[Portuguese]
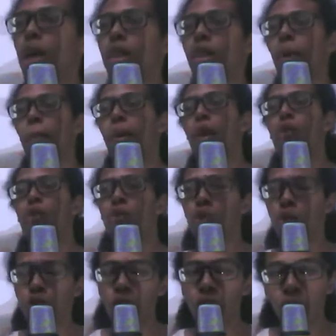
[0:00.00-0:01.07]
e também
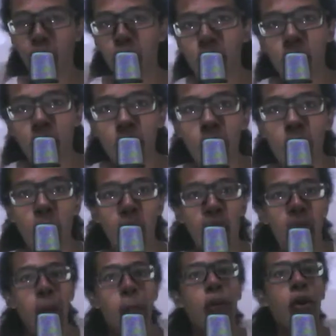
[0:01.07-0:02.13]
cursos de atuação.
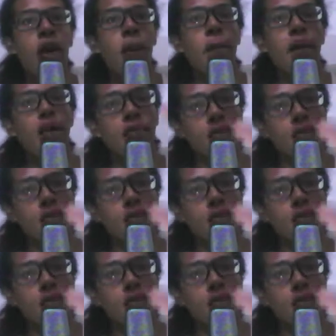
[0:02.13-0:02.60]
Porque para